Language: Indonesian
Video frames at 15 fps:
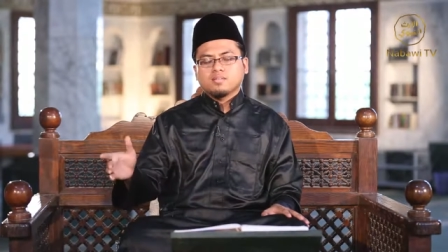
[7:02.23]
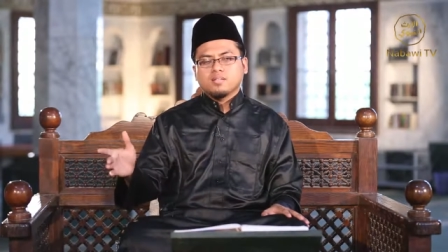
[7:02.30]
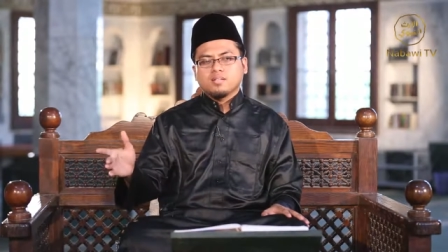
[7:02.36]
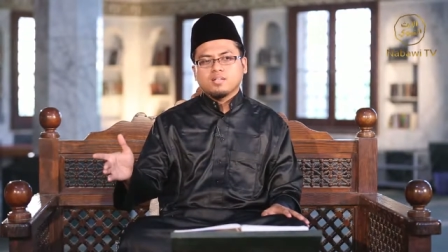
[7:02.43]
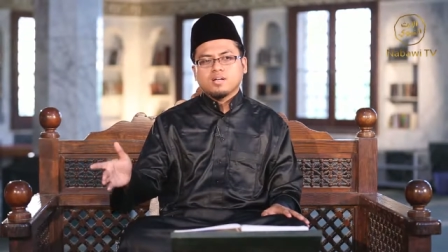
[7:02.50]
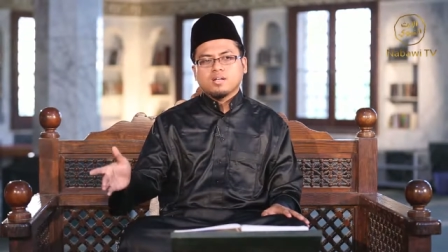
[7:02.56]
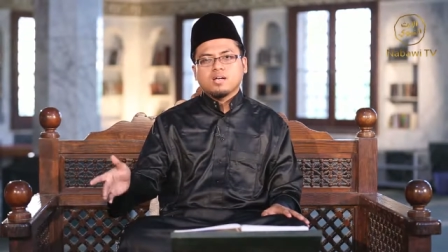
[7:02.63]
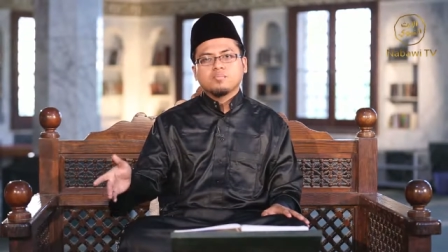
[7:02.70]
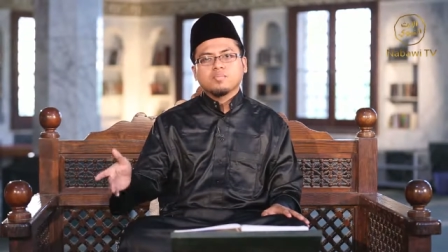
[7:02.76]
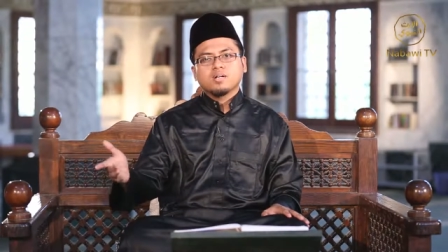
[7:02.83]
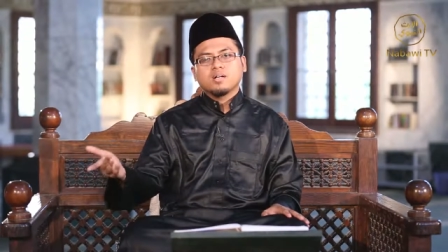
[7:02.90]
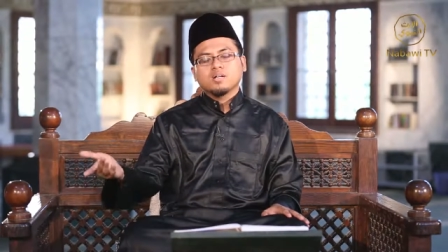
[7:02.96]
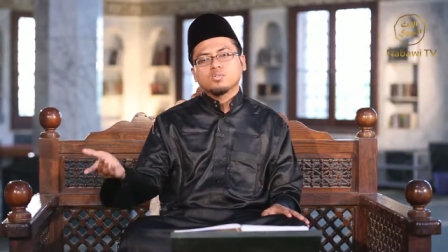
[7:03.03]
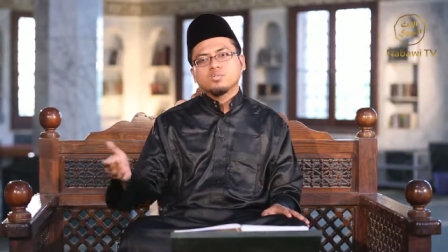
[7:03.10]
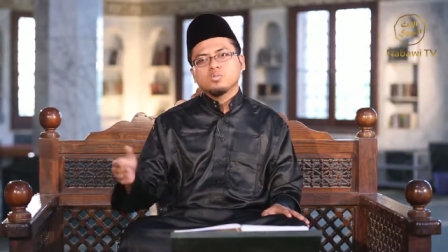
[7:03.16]
tidaklah
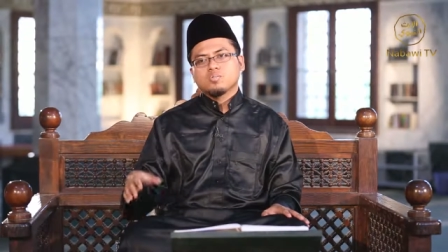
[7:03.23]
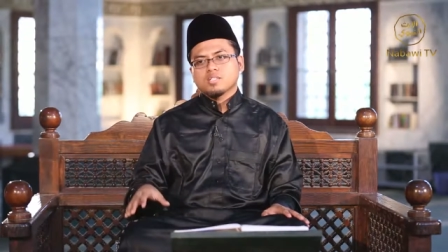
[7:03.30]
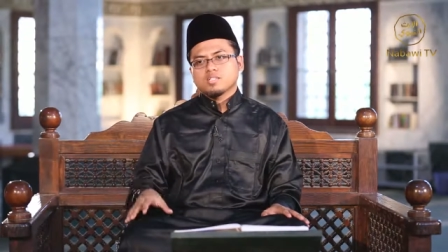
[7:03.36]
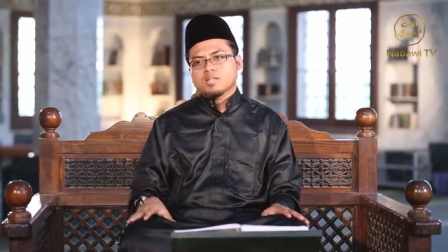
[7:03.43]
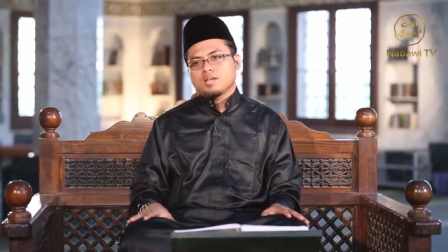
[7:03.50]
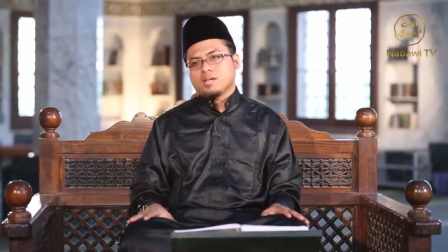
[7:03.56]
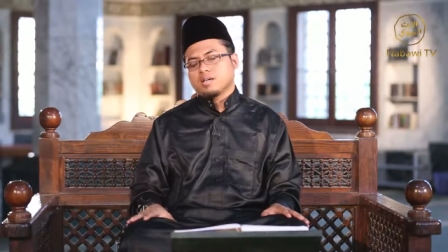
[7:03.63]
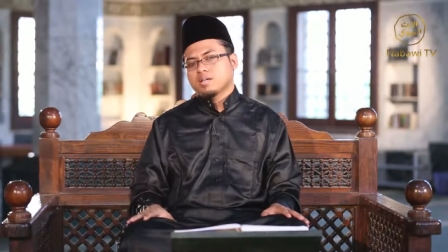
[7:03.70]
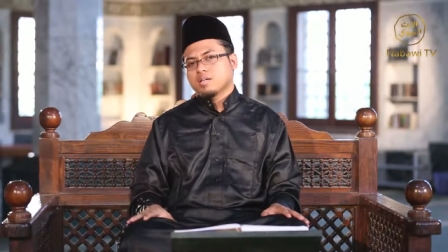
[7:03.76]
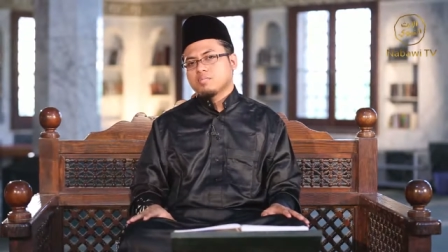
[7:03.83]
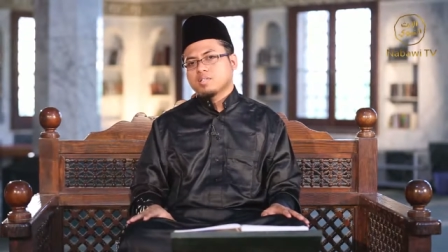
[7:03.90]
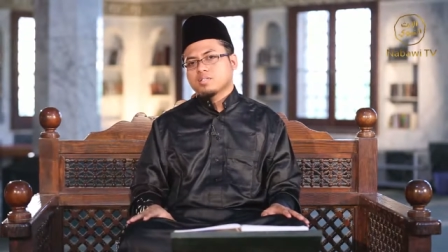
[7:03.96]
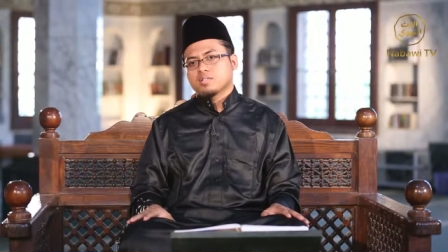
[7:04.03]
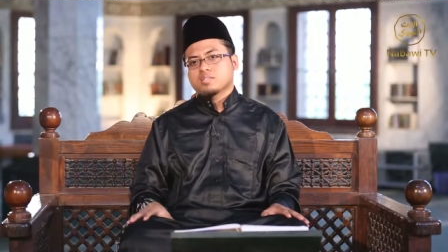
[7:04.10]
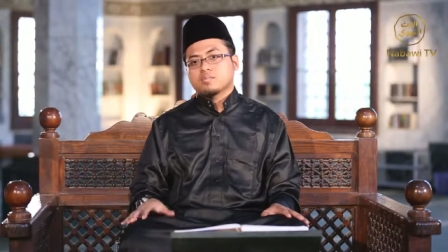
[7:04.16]
mengganggu masalah
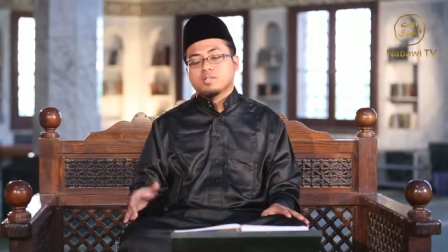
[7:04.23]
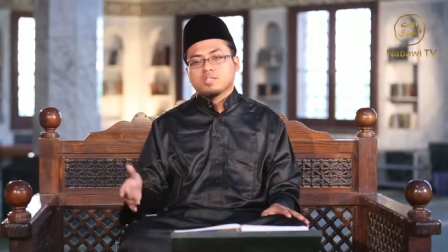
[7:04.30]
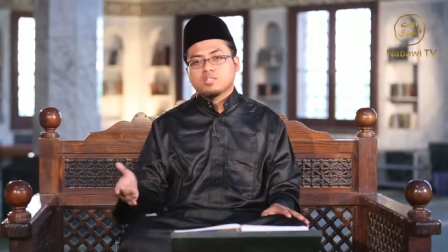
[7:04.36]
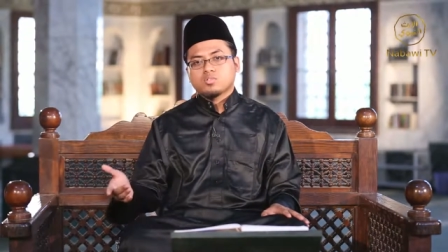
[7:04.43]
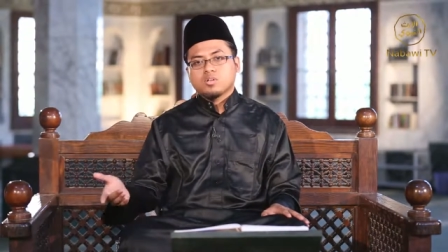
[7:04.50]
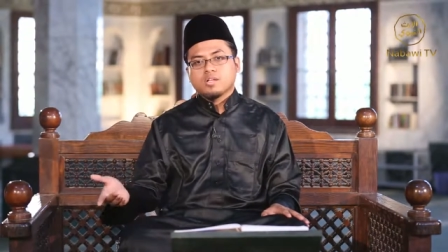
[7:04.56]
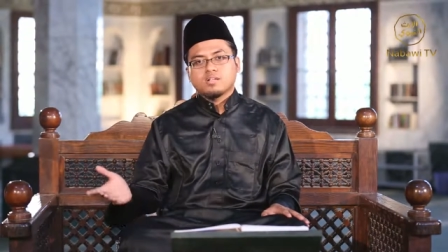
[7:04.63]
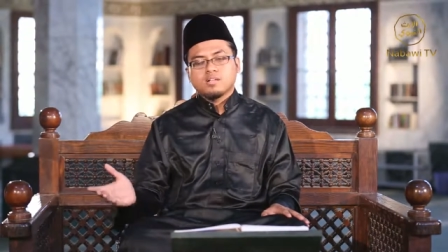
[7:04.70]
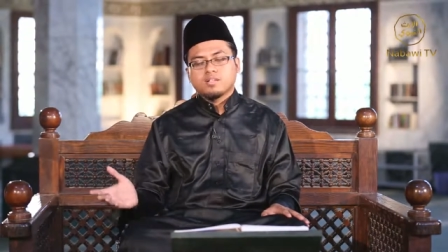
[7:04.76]
agamanya seperti sholat